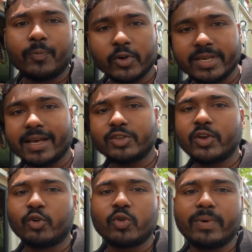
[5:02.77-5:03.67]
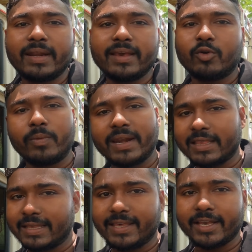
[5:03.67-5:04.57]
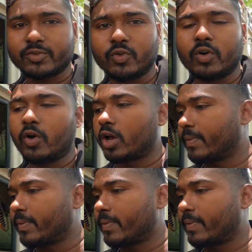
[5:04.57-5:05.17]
तो पोषण का जो यूट्यूब मनी है वो मैंने दे दिया इसको